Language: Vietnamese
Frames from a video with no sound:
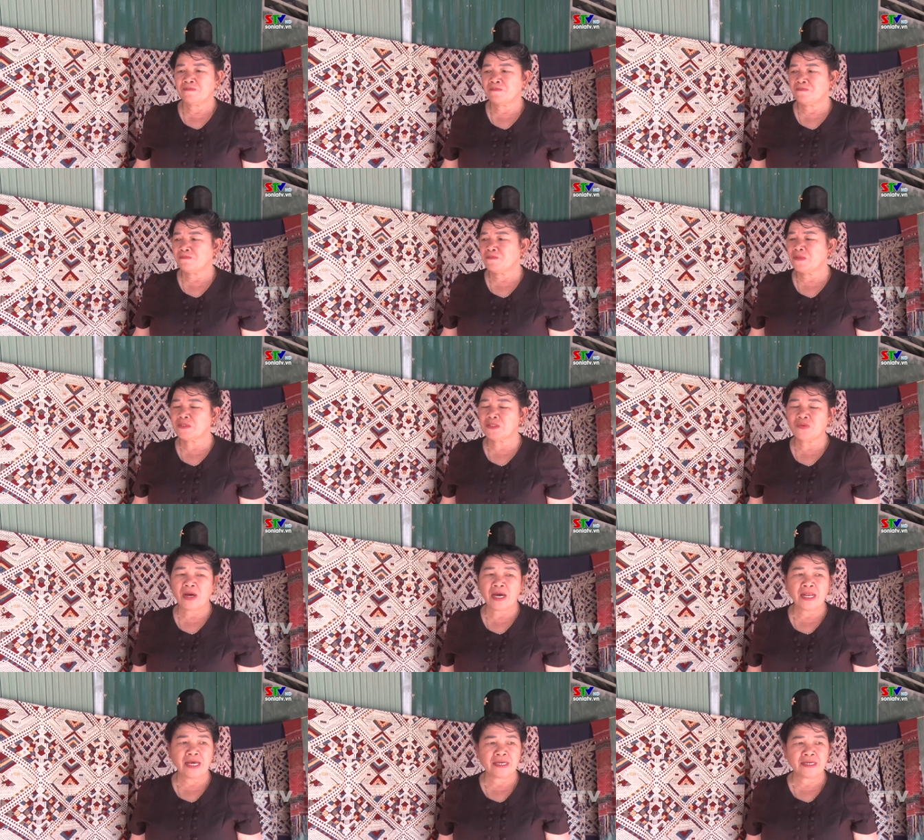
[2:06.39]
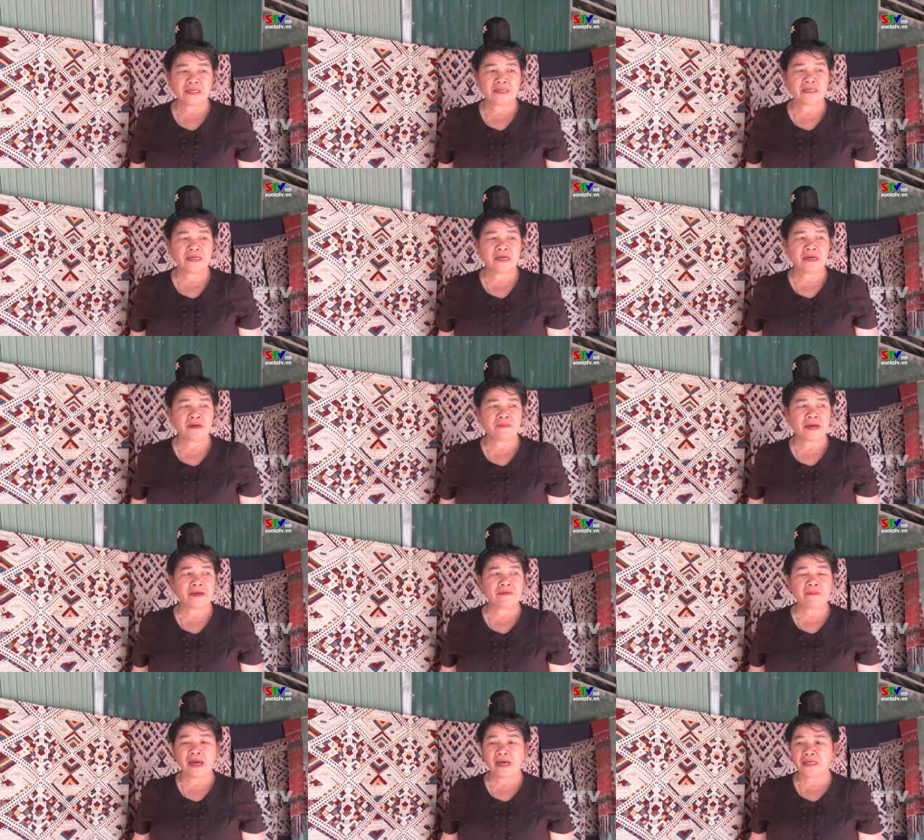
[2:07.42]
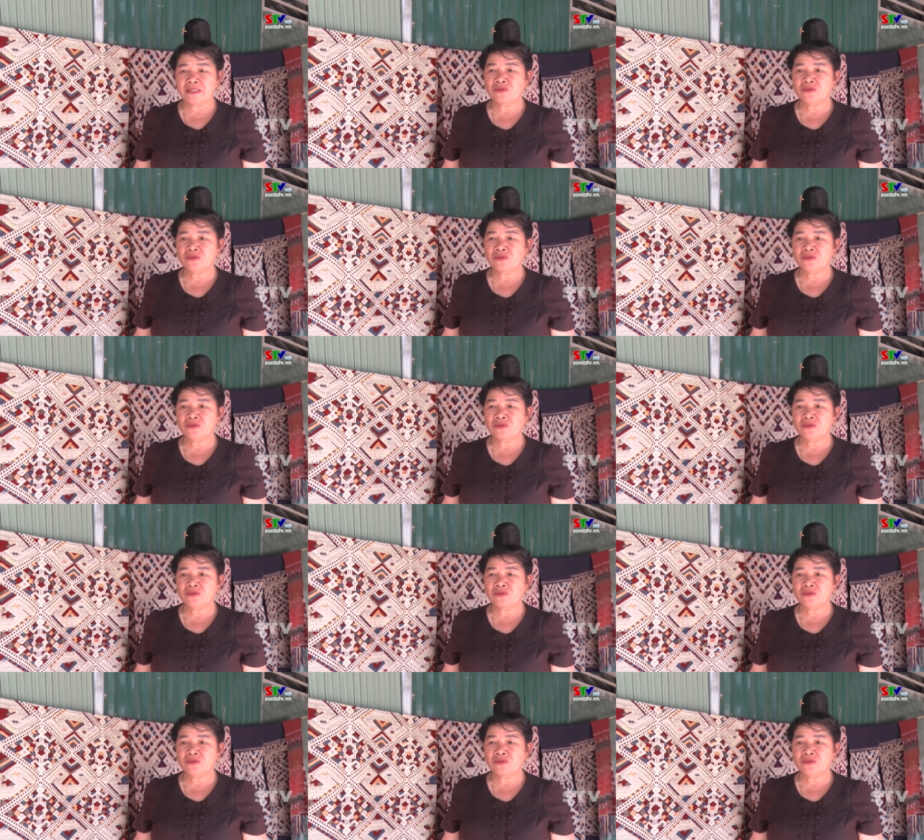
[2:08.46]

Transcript: Tôi luôn cố gắng giữ gìn, à, phát triển,